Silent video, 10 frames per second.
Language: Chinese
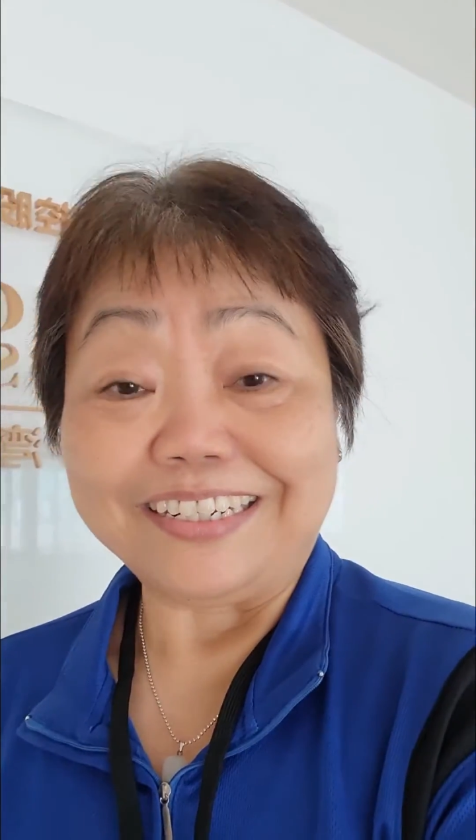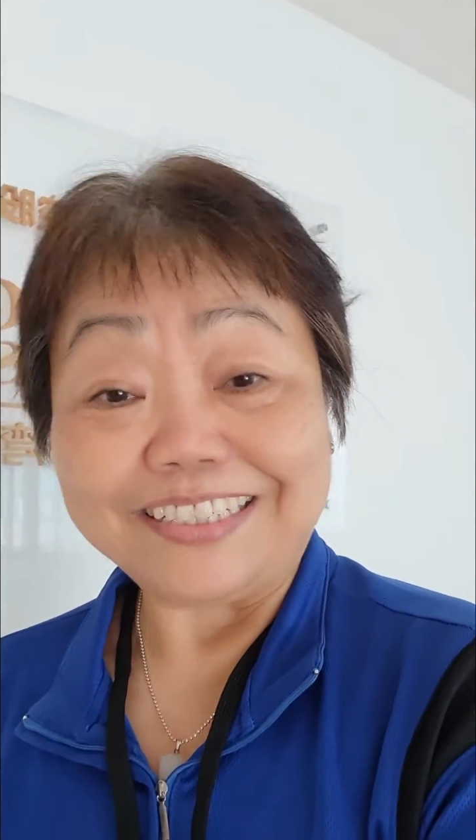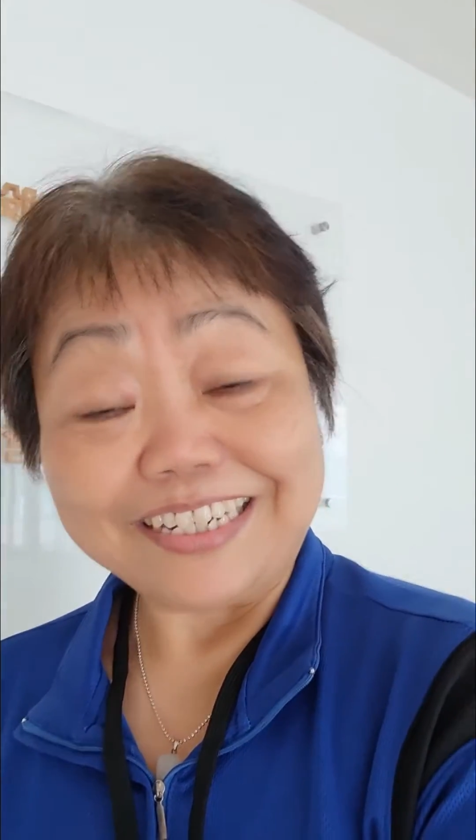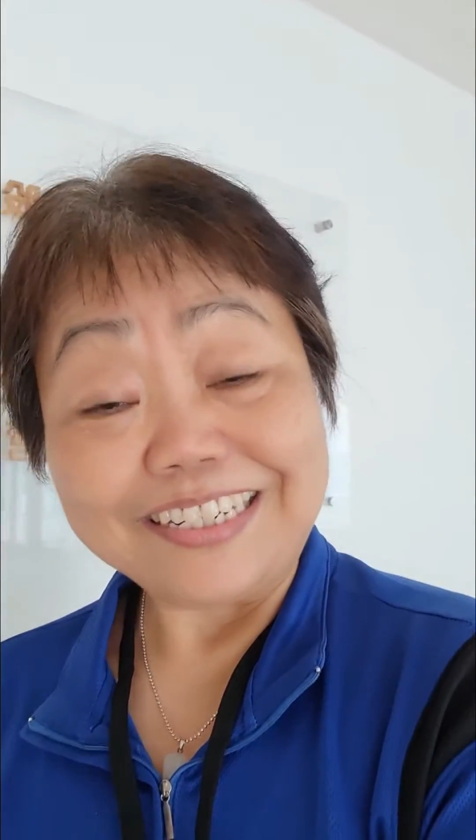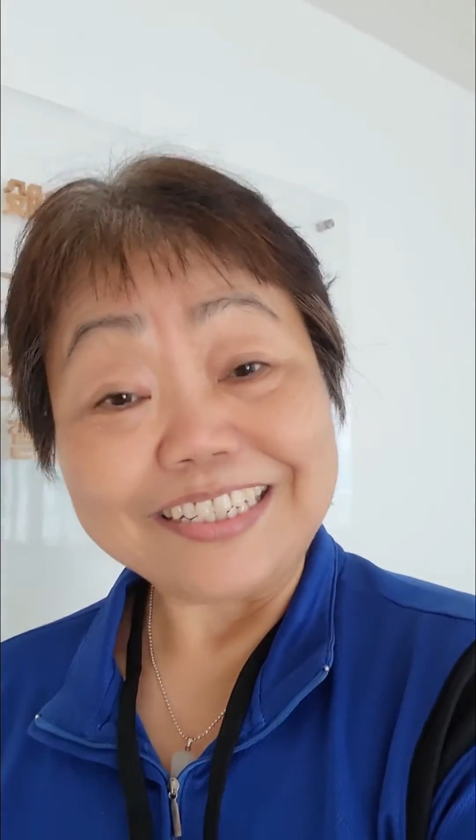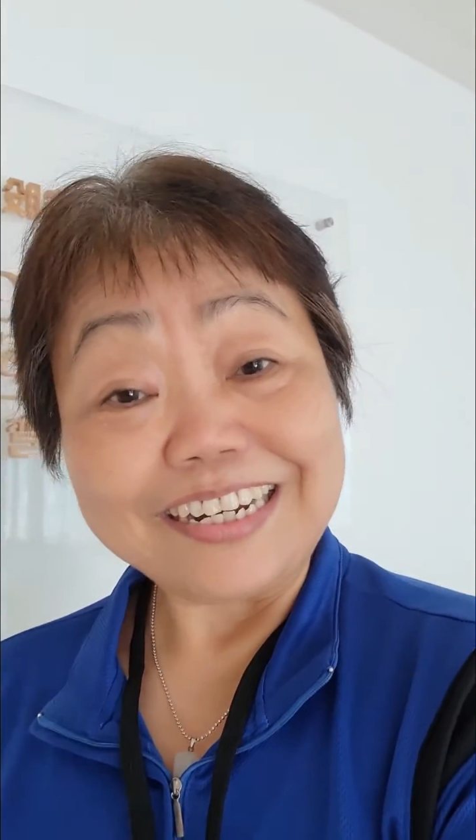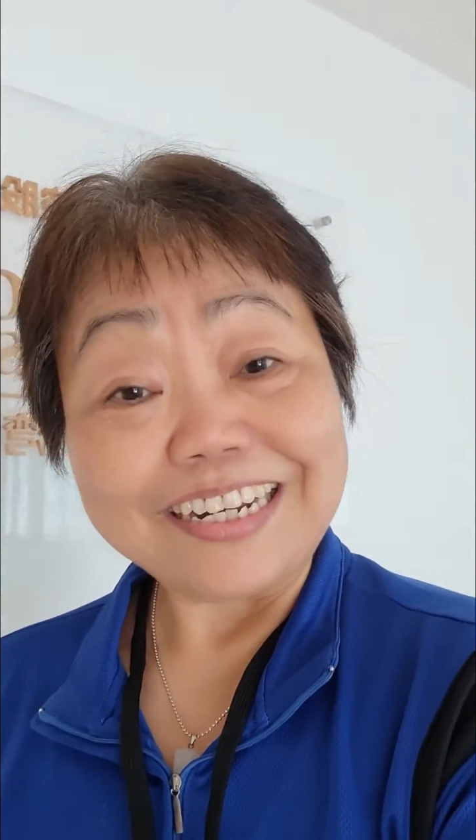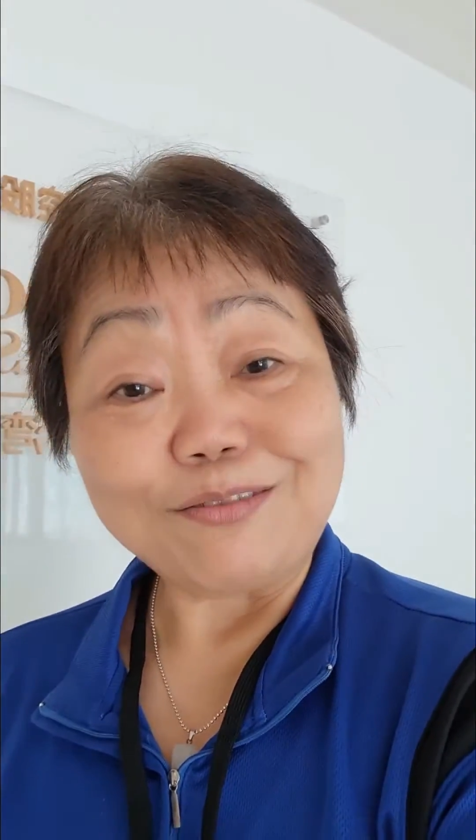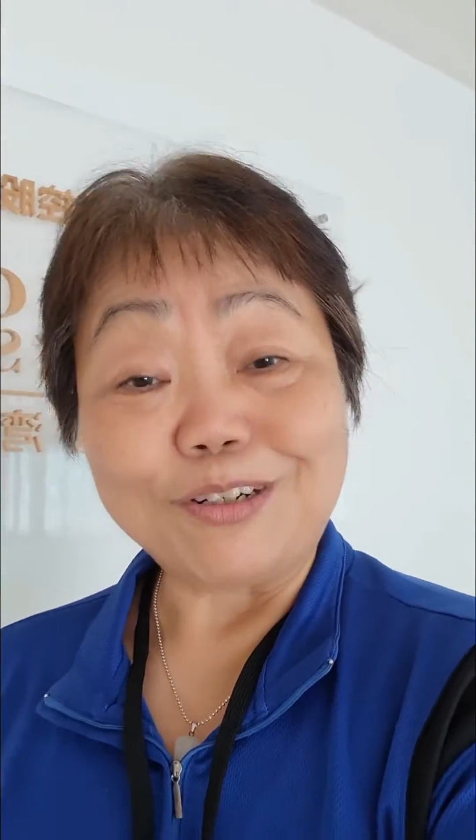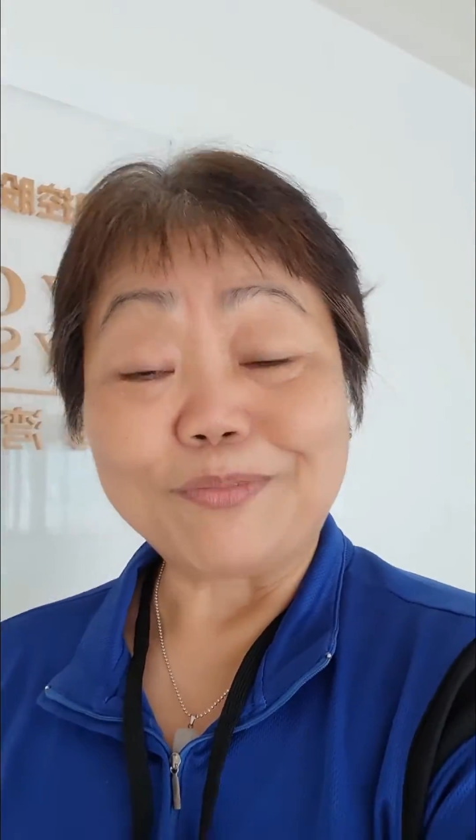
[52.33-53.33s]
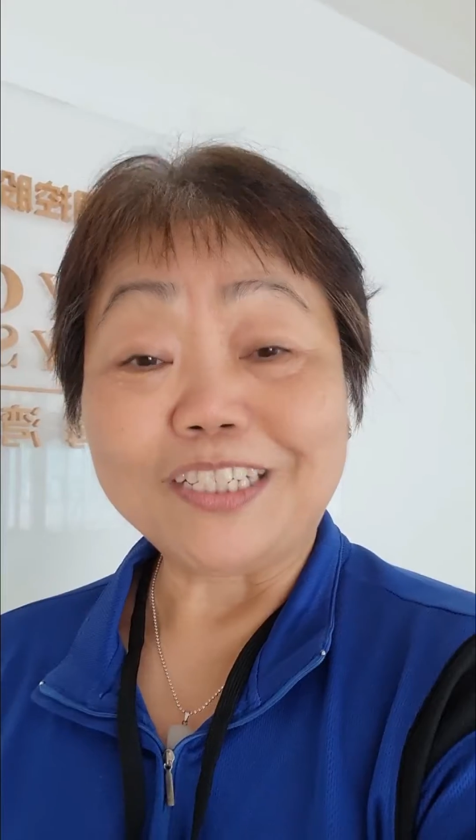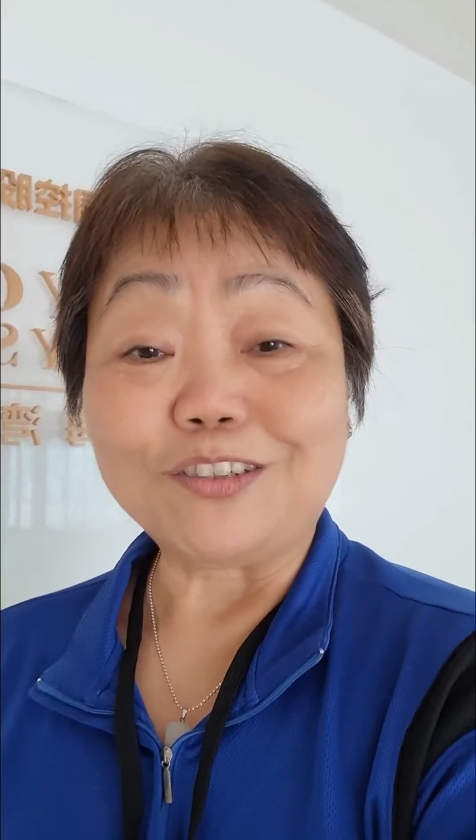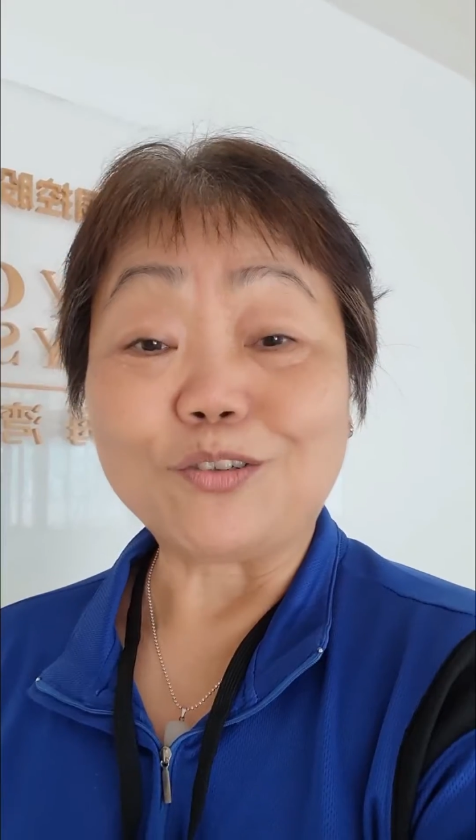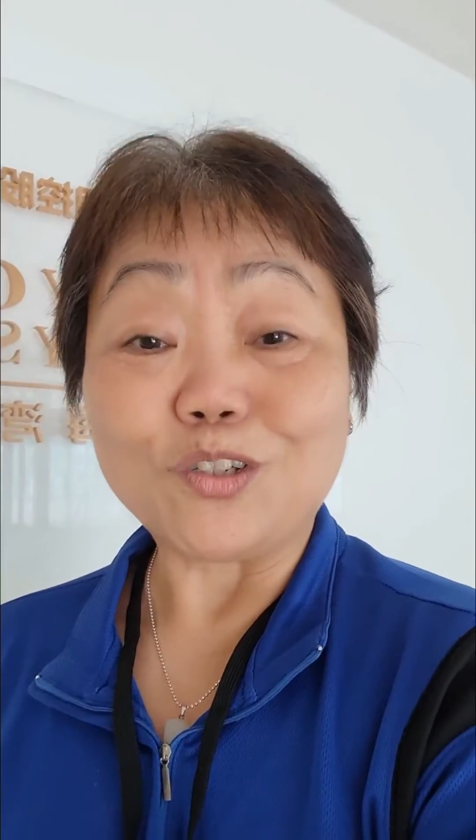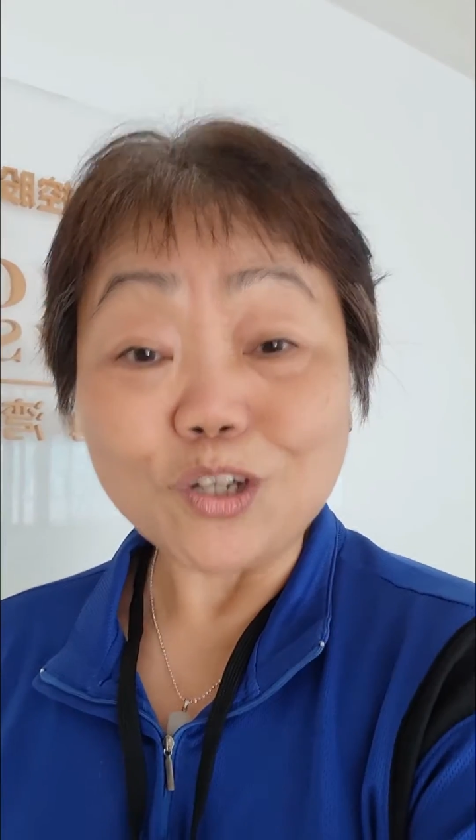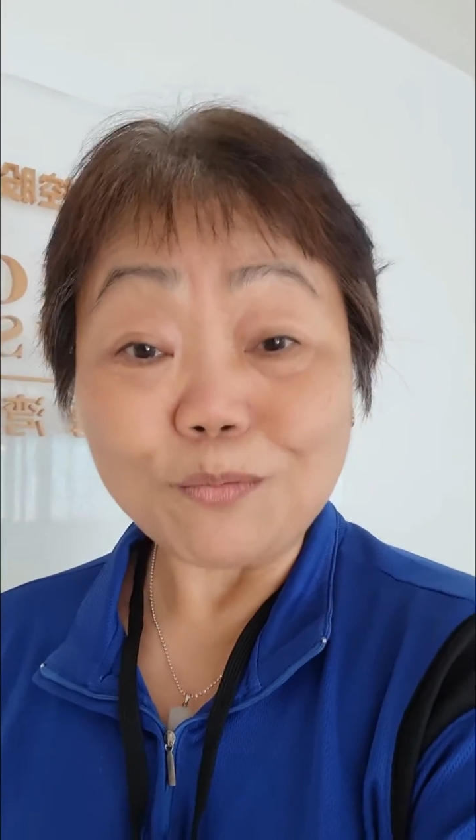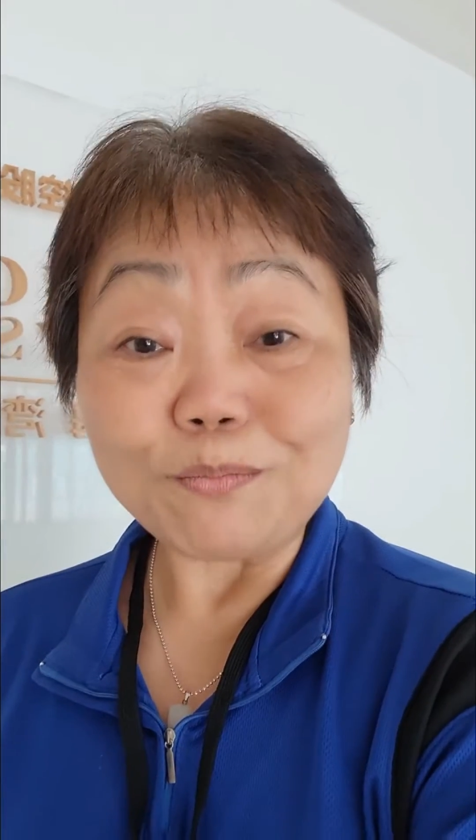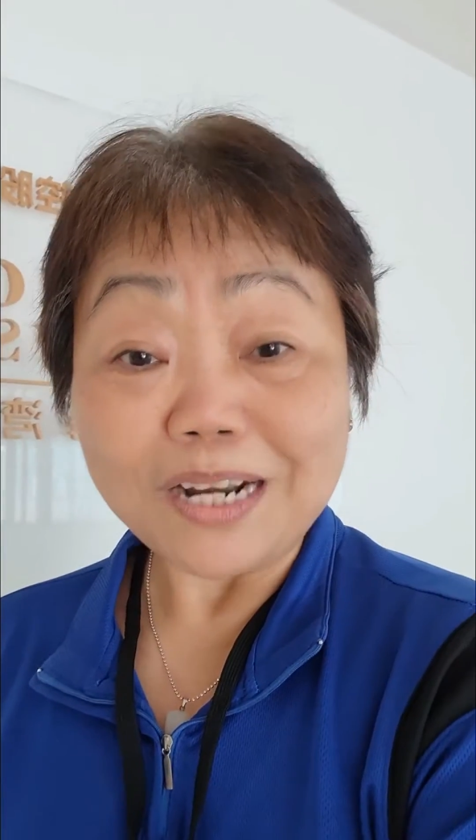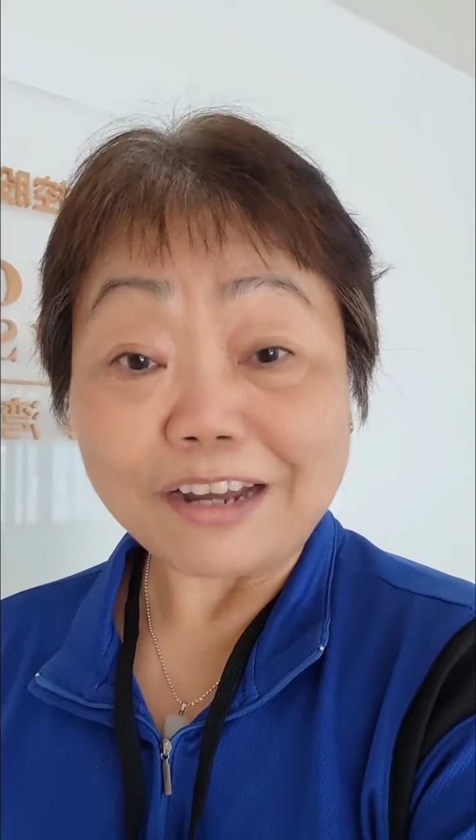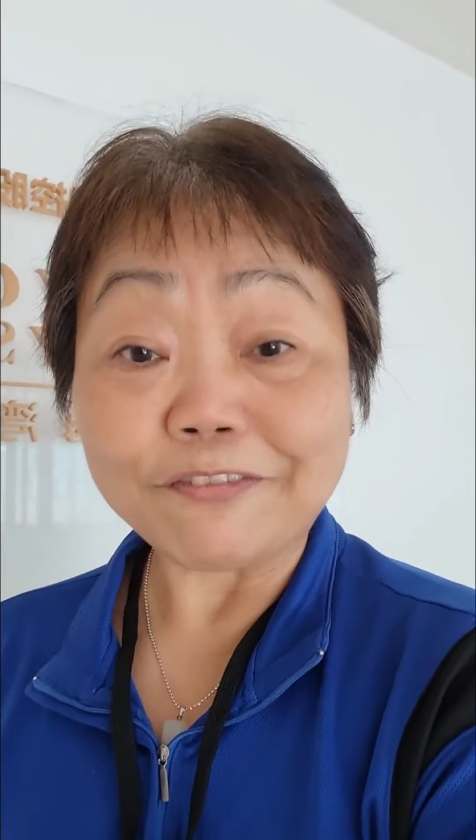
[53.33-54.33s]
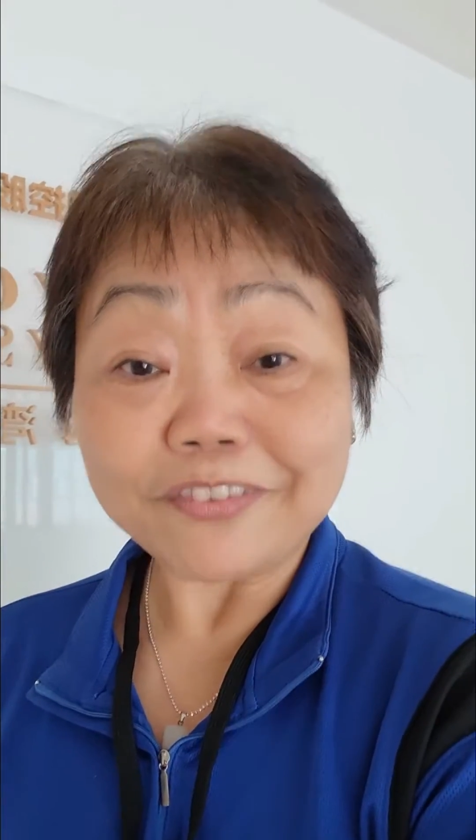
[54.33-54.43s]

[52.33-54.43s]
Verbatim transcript: 现在我们有 Zoom e